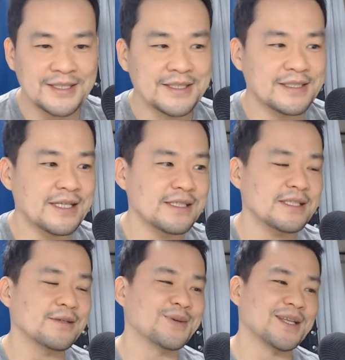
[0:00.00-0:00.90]
先
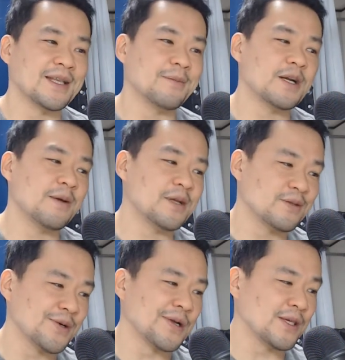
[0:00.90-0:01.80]
進国で並べ
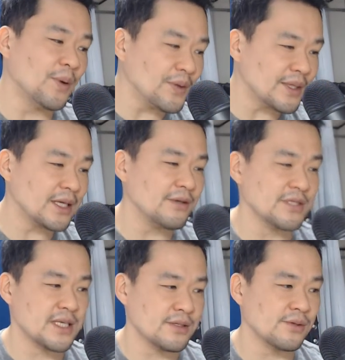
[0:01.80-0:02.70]
ると、基本的に
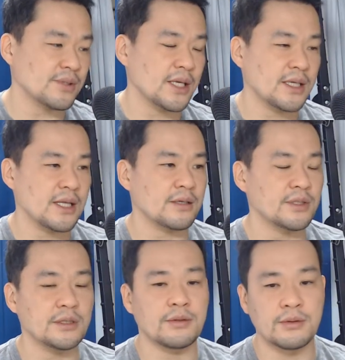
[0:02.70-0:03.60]
は世俗的な
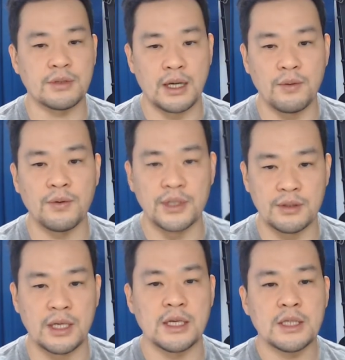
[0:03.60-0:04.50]
国の方が多いっ
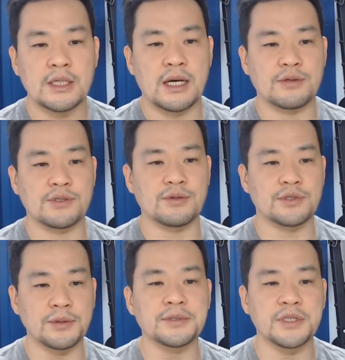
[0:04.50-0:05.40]
ていうか、あの、そう、
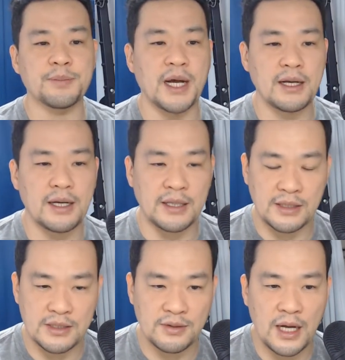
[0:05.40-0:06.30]
そういう国ばっかり
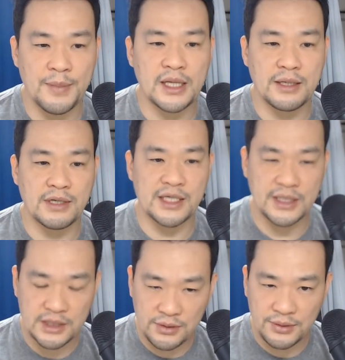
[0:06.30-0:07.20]
なんですよ。アメリカは
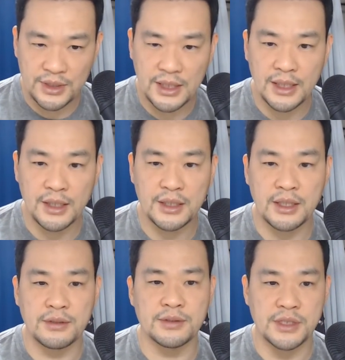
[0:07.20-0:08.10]
非常に例外
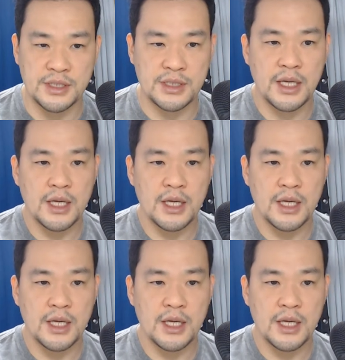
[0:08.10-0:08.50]
的な国です。